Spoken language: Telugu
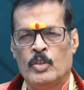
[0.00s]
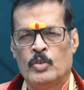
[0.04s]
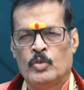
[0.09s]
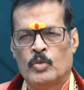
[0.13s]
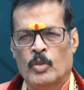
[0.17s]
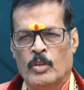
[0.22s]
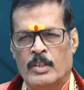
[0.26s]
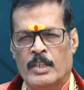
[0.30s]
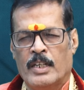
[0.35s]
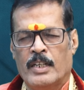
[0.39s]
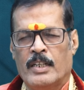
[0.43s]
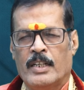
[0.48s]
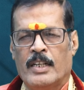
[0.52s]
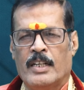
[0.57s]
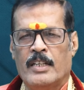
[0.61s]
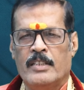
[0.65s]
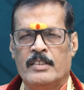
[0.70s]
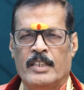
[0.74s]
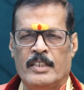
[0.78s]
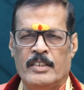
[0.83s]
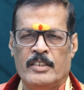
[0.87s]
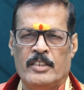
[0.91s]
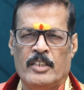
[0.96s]
శుక్రగ్రహ
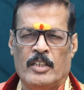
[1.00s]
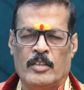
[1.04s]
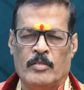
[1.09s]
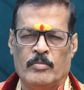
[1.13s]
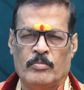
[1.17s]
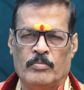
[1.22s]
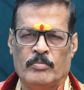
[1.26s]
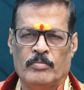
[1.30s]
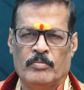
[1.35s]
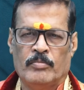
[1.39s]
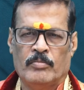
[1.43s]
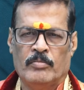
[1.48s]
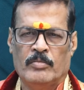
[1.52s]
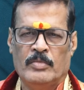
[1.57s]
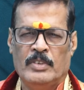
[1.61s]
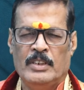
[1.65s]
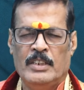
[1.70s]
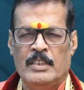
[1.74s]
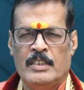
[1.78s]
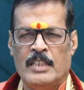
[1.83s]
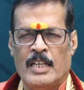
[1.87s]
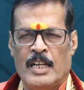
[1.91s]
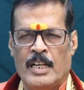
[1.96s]
సంచారం
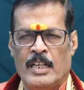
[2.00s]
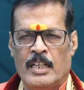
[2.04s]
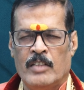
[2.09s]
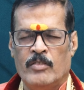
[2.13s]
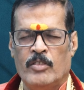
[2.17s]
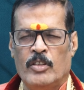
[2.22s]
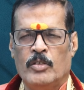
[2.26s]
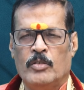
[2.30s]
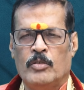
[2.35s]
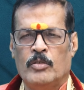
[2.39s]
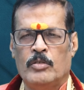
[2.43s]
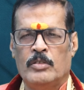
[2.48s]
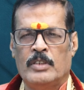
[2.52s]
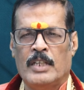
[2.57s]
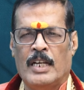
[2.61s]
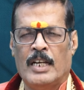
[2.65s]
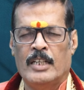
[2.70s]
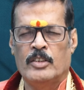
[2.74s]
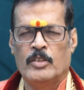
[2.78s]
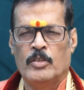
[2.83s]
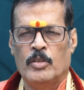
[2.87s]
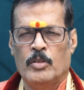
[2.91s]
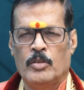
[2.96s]
ఇది చాలా వరకు
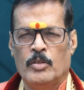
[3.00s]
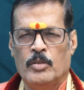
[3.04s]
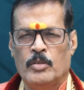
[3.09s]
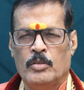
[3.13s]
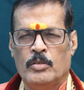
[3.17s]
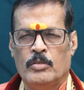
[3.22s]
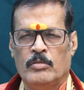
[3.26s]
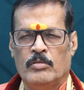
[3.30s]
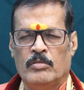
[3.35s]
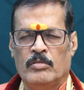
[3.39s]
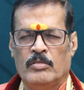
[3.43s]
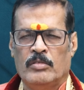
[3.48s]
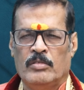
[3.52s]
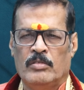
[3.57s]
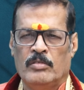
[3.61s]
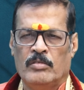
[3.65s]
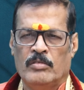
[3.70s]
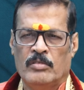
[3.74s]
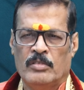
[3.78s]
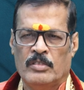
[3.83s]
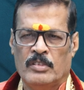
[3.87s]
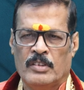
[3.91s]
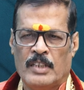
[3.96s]
జాతకుడు
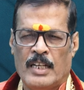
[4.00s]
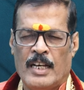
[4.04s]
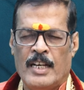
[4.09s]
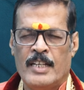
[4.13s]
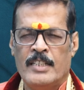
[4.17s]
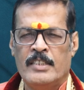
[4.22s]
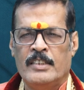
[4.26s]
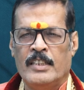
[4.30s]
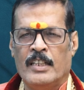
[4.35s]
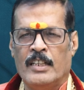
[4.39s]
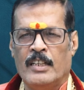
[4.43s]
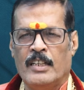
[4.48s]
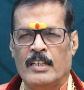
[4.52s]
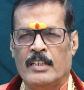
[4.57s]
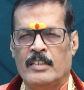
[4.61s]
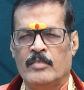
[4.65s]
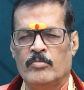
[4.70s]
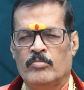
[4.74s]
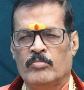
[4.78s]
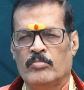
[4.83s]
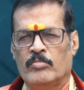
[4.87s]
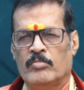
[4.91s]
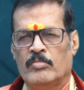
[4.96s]
రహస్యంగా
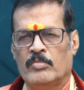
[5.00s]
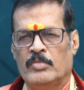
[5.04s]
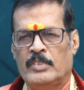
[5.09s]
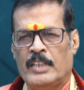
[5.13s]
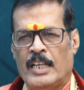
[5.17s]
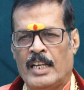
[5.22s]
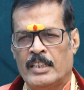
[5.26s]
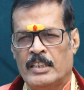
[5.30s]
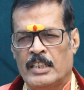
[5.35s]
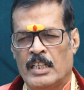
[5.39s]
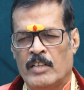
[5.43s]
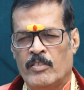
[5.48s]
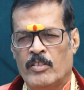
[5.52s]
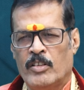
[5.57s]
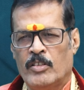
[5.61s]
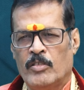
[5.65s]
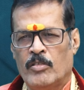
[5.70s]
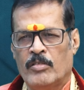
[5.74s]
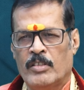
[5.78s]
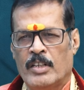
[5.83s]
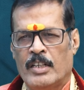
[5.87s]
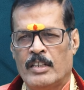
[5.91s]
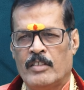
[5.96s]

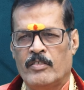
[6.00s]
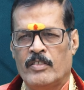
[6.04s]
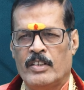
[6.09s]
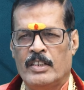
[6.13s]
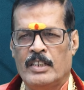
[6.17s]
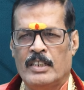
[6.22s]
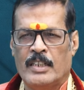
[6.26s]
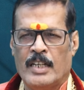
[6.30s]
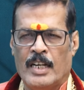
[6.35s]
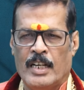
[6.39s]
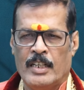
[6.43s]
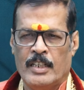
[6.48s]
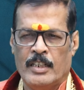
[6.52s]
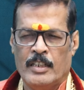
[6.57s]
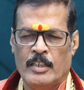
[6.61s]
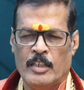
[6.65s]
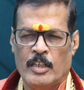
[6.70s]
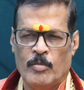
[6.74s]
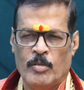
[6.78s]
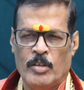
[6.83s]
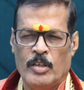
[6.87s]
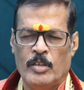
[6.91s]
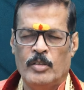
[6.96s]
చేద్దామనుకున్నటువంటి
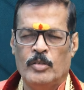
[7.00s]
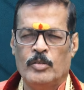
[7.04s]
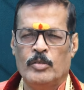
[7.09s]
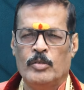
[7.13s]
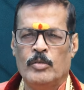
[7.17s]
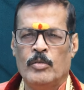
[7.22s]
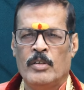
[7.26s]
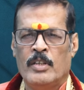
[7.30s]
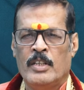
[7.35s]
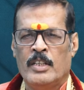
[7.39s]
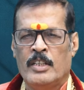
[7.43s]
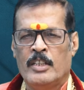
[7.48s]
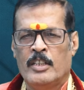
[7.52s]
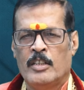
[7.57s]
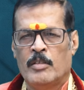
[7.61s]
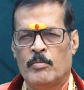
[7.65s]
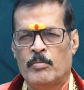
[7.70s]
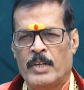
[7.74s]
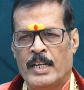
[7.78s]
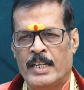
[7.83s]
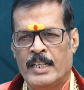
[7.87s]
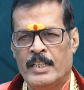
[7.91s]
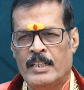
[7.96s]
కార్యక్రమాలు
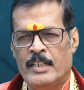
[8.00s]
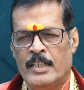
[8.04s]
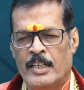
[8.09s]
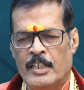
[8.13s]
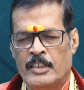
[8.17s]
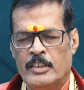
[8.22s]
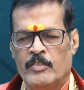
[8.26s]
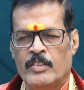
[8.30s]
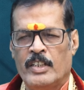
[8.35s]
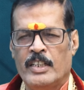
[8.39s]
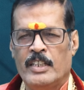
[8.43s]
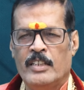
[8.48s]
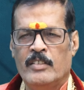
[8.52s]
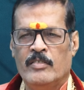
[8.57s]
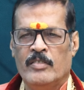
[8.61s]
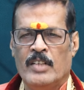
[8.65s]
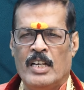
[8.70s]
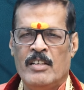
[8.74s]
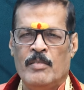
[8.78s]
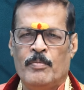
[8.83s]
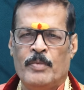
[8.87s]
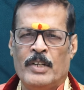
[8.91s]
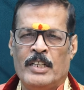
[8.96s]
బహిర్గతమై
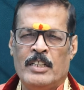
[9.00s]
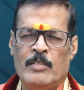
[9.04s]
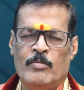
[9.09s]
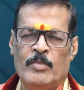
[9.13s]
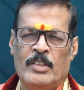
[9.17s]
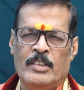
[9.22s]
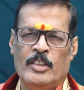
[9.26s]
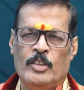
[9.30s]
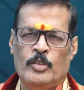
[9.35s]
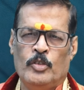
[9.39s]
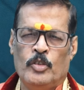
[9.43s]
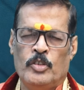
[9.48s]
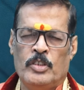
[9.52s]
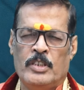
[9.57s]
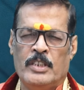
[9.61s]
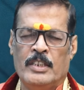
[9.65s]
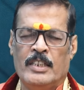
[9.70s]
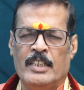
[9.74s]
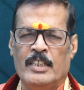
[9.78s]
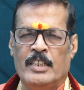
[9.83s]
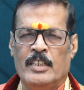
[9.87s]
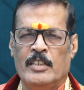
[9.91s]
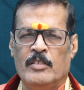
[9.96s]
ఈ పది మంది
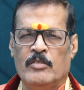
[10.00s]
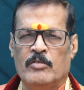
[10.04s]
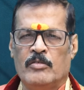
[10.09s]
దృష్టికి